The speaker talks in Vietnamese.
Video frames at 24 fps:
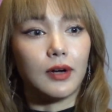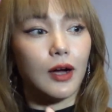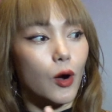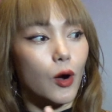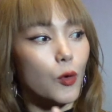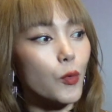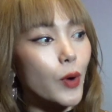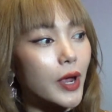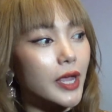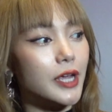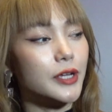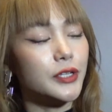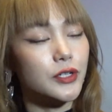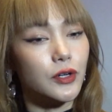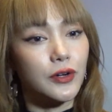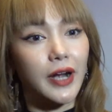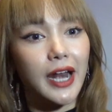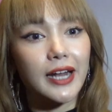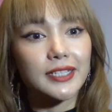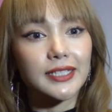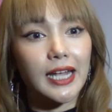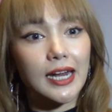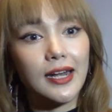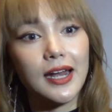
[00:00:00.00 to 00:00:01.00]
ở ngoài hiện trường
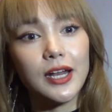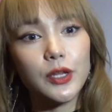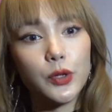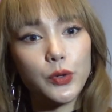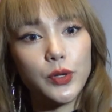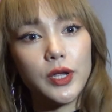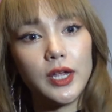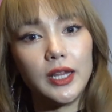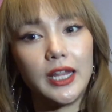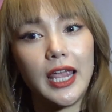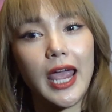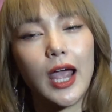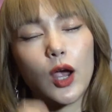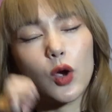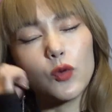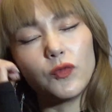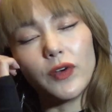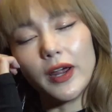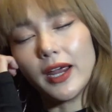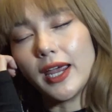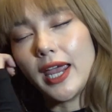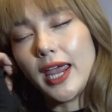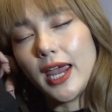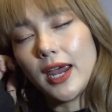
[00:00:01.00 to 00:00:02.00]
đang xảy ra chuyện gì thì hàng cũng
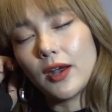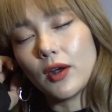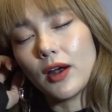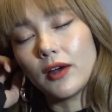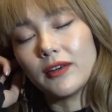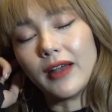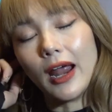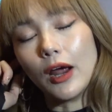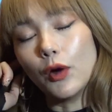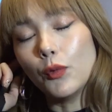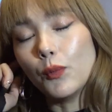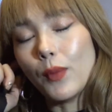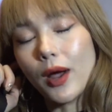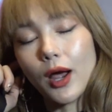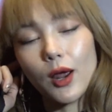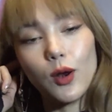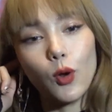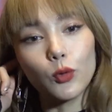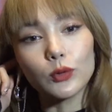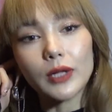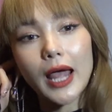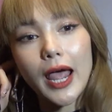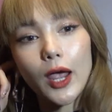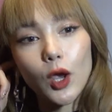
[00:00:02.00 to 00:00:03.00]
phải nghe đang đẳng bằng cái
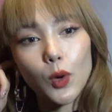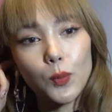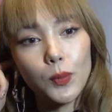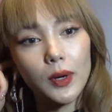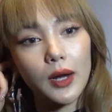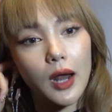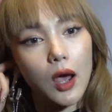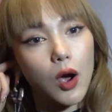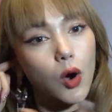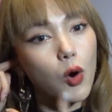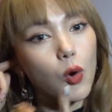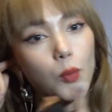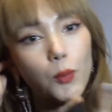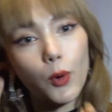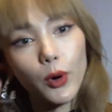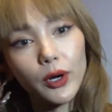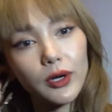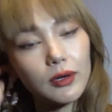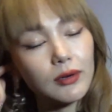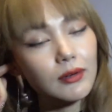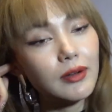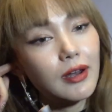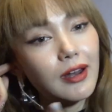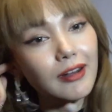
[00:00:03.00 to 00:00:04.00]
lỗ tai của mình là ô
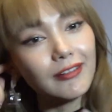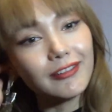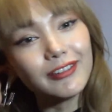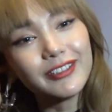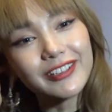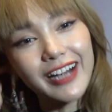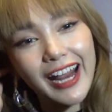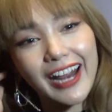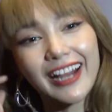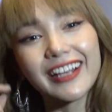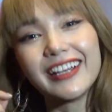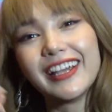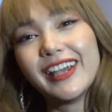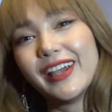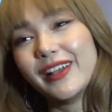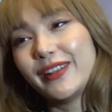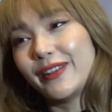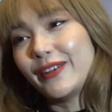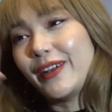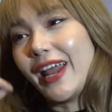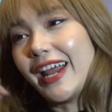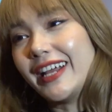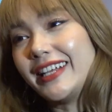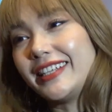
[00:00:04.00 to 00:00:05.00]
một nó đang nó đang
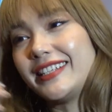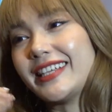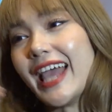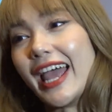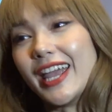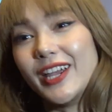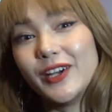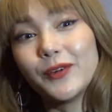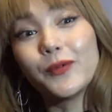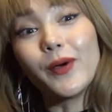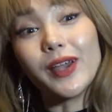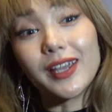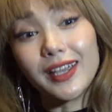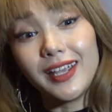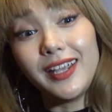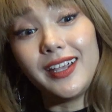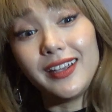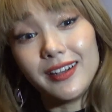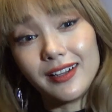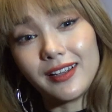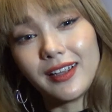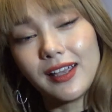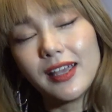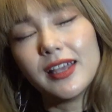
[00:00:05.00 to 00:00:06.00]
nó đang chạy ở ngoài
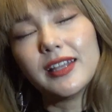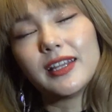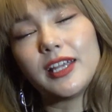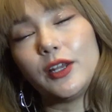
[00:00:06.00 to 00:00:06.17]
kia đó ừ.